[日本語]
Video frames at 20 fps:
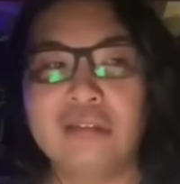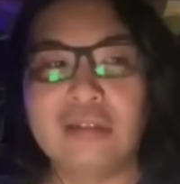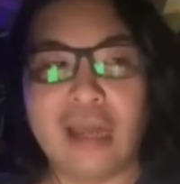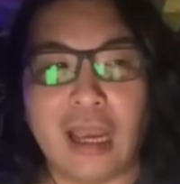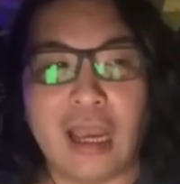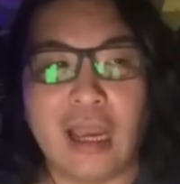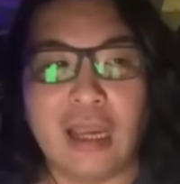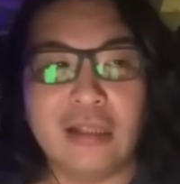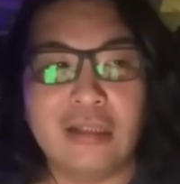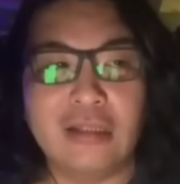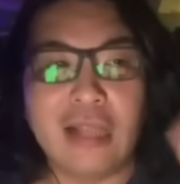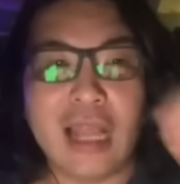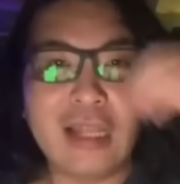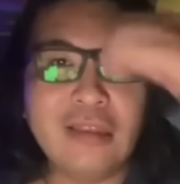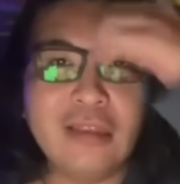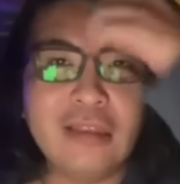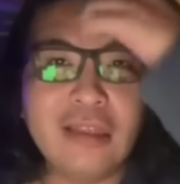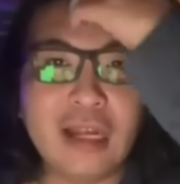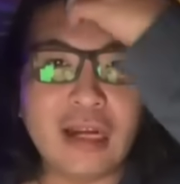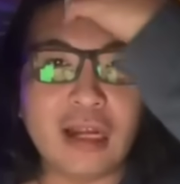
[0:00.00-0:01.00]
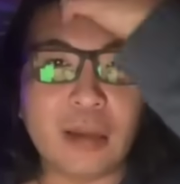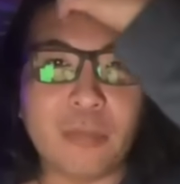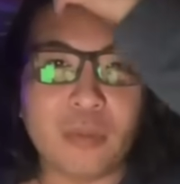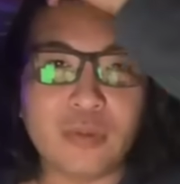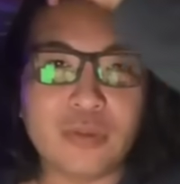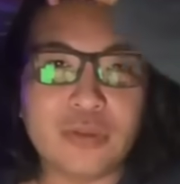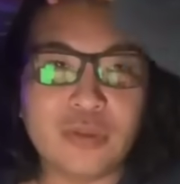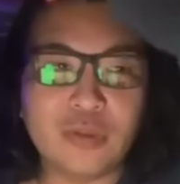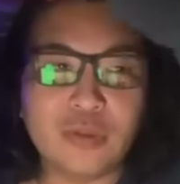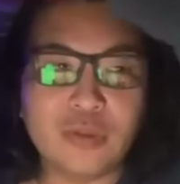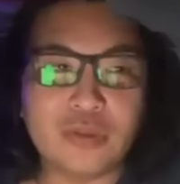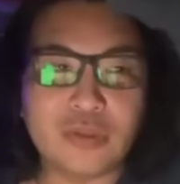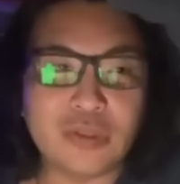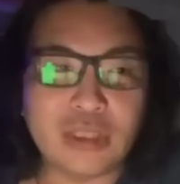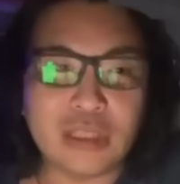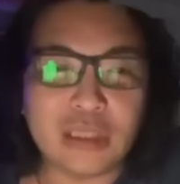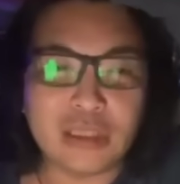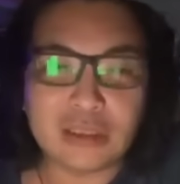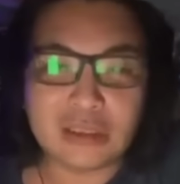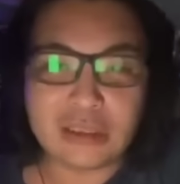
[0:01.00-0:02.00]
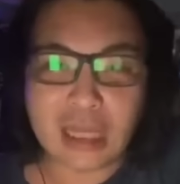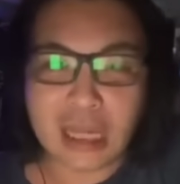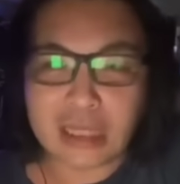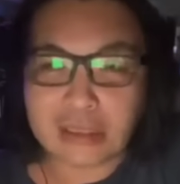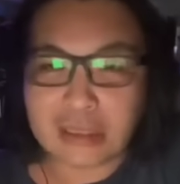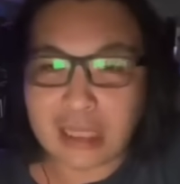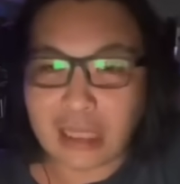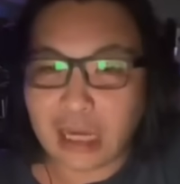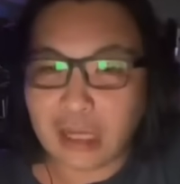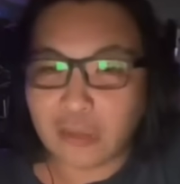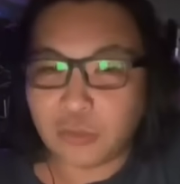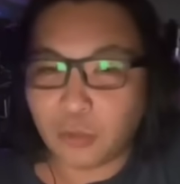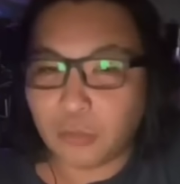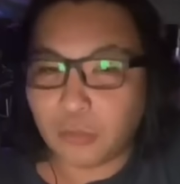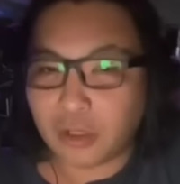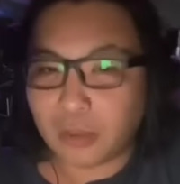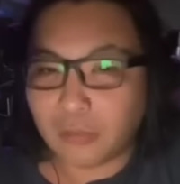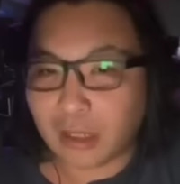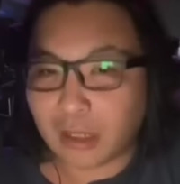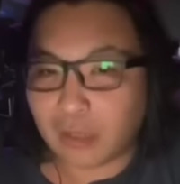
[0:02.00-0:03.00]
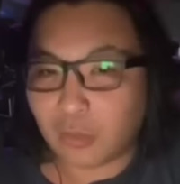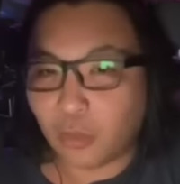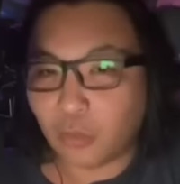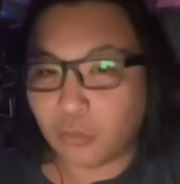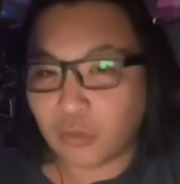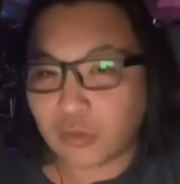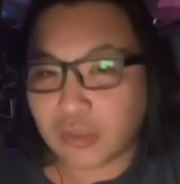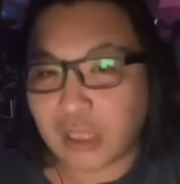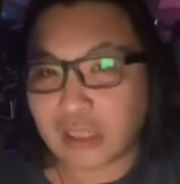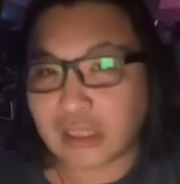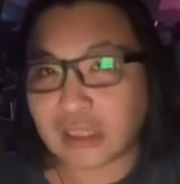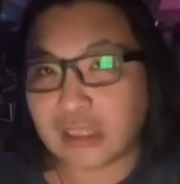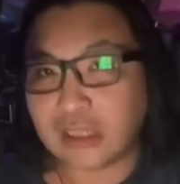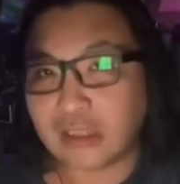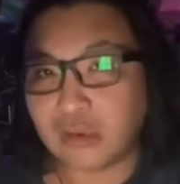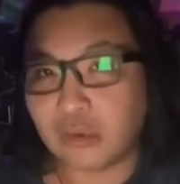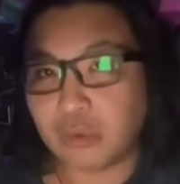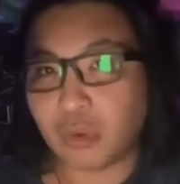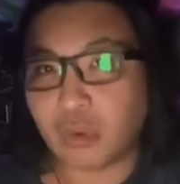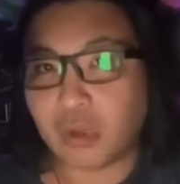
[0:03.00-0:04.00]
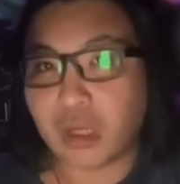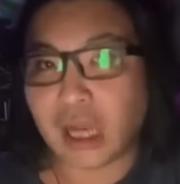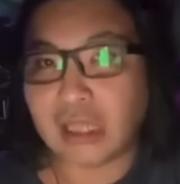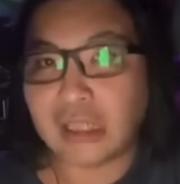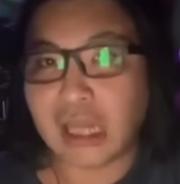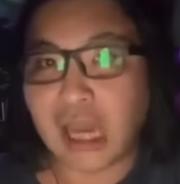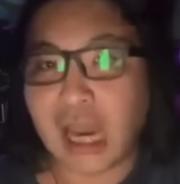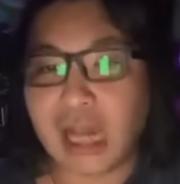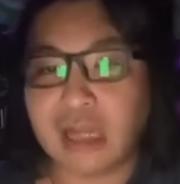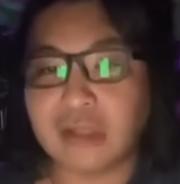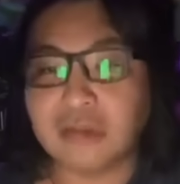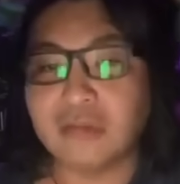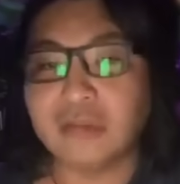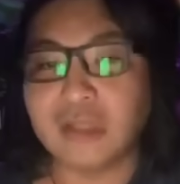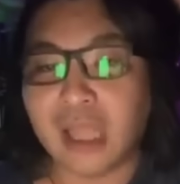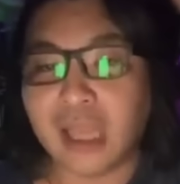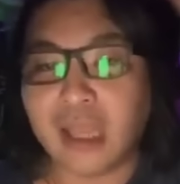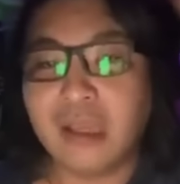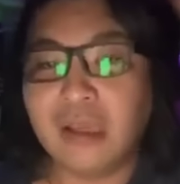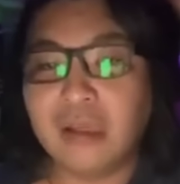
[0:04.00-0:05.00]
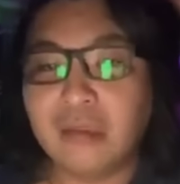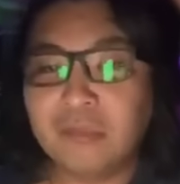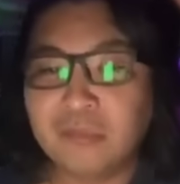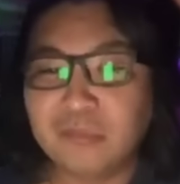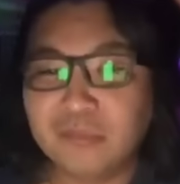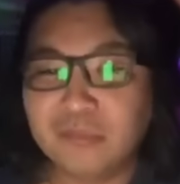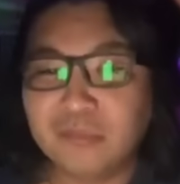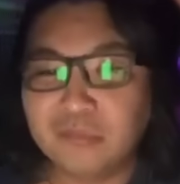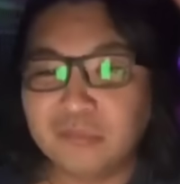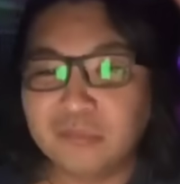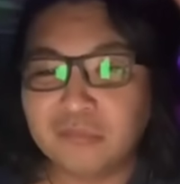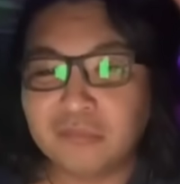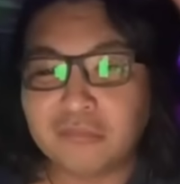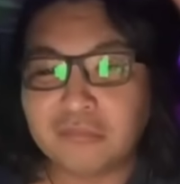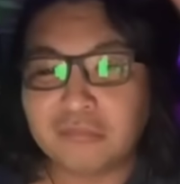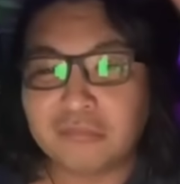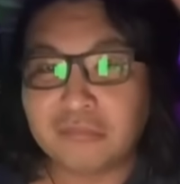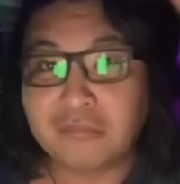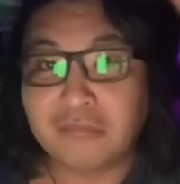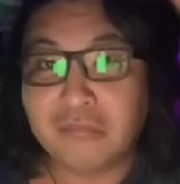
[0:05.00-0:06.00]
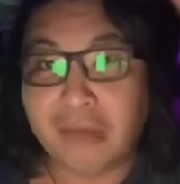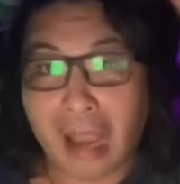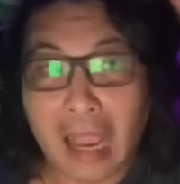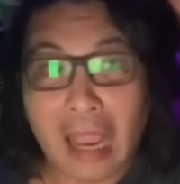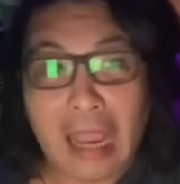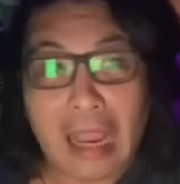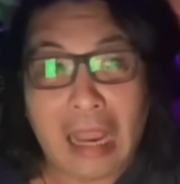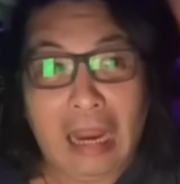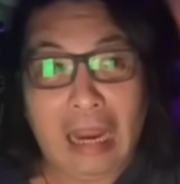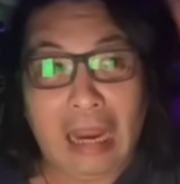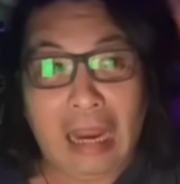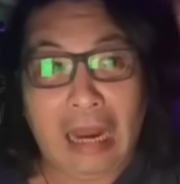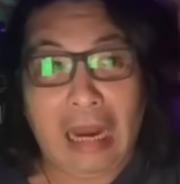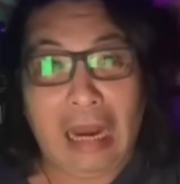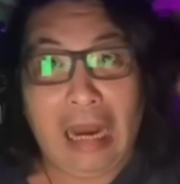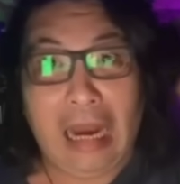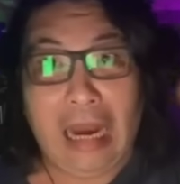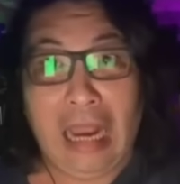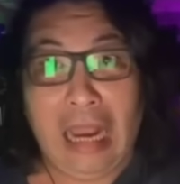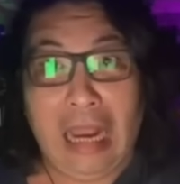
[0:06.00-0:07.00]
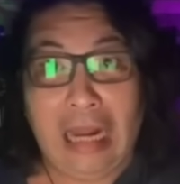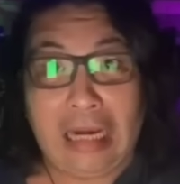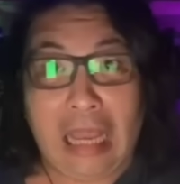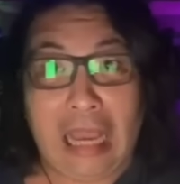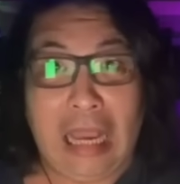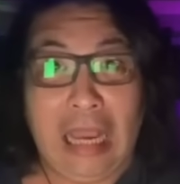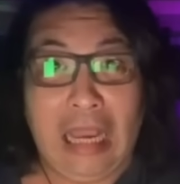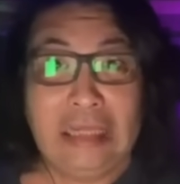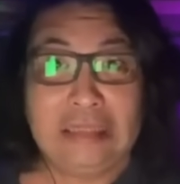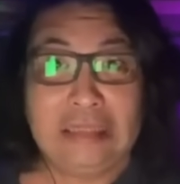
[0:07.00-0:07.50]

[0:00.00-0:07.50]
はい。なんなら僕のツイッター遡ればこの写真どっかにあるんで。はい。あら。